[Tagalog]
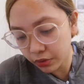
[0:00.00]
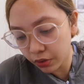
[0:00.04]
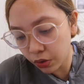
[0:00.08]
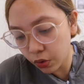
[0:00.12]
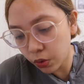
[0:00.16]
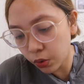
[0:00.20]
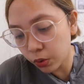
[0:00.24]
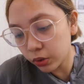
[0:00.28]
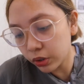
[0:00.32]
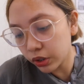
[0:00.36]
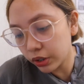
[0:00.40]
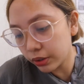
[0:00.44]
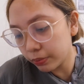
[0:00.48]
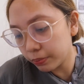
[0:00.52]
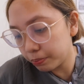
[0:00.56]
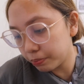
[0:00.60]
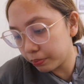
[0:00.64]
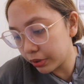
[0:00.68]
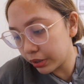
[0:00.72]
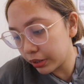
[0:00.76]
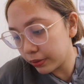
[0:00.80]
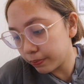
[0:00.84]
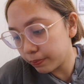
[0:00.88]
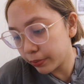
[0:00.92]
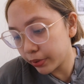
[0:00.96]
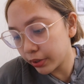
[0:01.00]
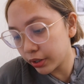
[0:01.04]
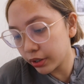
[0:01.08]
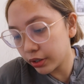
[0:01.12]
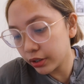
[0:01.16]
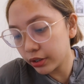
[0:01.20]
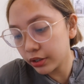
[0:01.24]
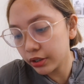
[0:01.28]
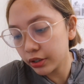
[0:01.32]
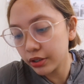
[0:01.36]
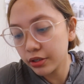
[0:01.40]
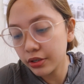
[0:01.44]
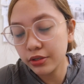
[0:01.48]
Ola people.
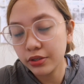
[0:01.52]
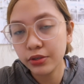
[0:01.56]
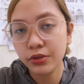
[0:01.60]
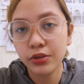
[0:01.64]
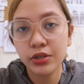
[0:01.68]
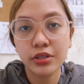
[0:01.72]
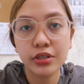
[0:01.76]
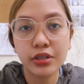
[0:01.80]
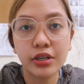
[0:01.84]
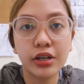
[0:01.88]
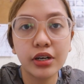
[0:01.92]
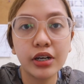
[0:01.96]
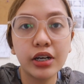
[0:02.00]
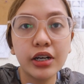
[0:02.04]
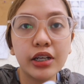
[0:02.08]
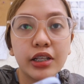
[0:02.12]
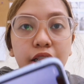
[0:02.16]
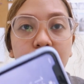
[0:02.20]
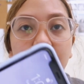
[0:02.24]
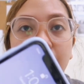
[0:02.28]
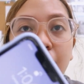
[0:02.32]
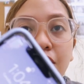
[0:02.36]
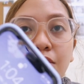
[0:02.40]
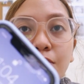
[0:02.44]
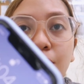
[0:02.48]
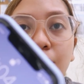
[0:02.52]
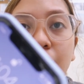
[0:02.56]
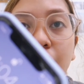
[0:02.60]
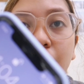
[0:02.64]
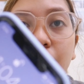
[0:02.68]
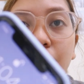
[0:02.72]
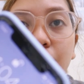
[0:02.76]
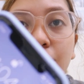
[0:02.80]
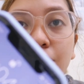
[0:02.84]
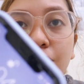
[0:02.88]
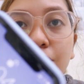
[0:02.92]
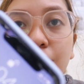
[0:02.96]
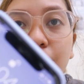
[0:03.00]
So, it's currently
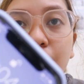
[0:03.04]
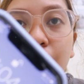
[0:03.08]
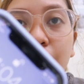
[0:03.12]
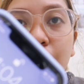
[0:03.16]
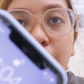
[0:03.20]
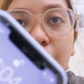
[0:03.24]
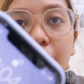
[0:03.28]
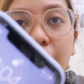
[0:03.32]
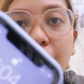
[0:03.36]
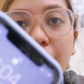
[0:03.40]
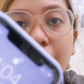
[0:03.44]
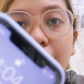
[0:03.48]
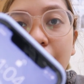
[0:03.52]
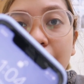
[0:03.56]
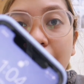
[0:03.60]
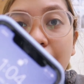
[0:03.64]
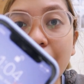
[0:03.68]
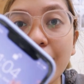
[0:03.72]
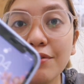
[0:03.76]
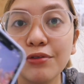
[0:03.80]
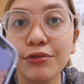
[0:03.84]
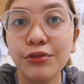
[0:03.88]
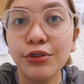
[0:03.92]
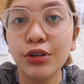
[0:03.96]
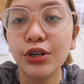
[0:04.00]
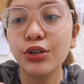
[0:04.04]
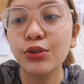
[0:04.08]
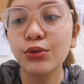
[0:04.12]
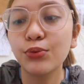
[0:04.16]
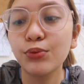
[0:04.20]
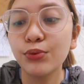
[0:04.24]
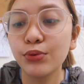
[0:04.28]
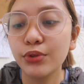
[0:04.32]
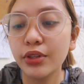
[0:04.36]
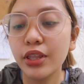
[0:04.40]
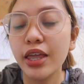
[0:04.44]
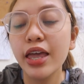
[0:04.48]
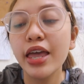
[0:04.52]
1.04 in the
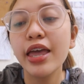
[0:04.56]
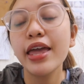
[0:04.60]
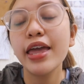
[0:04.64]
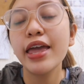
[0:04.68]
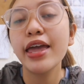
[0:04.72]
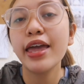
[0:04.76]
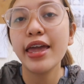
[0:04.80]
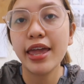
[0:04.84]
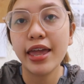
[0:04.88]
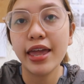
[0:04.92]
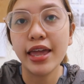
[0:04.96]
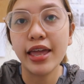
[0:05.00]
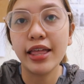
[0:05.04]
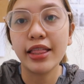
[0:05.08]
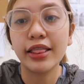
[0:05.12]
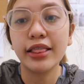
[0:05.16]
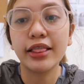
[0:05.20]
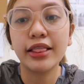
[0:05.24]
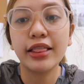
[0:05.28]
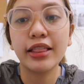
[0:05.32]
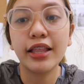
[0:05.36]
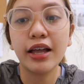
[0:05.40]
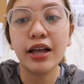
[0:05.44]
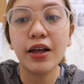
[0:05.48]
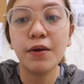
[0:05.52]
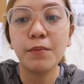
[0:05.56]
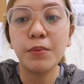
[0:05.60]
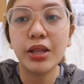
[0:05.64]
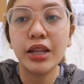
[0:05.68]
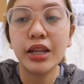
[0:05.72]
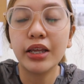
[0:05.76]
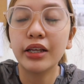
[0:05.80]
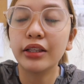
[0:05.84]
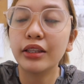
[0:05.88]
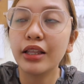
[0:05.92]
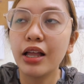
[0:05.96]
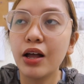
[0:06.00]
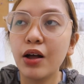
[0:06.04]
afternoon. And
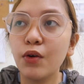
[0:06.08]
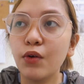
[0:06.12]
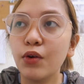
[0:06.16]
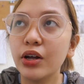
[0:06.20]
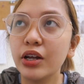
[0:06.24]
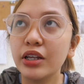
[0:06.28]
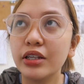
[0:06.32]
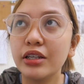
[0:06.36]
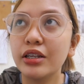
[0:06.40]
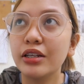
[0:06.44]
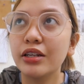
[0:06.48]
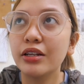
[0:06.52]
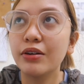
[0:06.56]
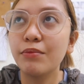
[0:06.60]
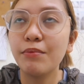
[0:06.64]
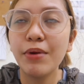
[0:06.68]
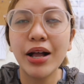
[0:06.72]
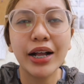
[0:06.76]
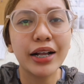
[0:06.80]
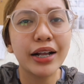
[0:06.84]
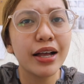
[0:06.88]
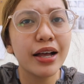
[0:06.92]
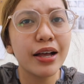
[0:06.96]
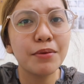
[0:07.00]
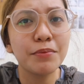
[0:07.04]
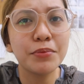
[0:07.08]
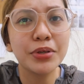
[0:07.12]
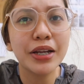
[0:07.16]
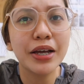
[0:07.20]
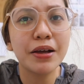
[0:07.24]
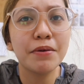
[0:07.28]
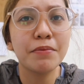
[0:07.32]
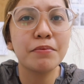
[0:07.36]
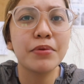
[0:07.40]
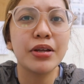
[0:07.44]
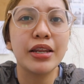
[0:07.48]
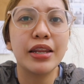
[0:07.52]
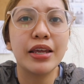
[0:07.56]
nakabalik na ako kanina. Maga kami
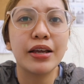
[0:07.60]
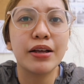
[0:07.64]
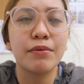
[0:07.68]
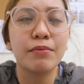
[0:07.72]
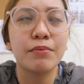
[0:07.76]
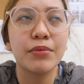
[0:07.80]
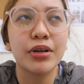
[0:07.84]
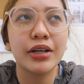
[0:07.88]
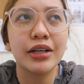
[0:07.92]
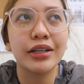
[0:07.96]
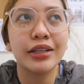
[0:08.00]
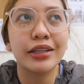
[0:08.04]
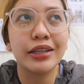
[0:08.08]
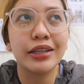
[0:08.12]
nakabalik. Mga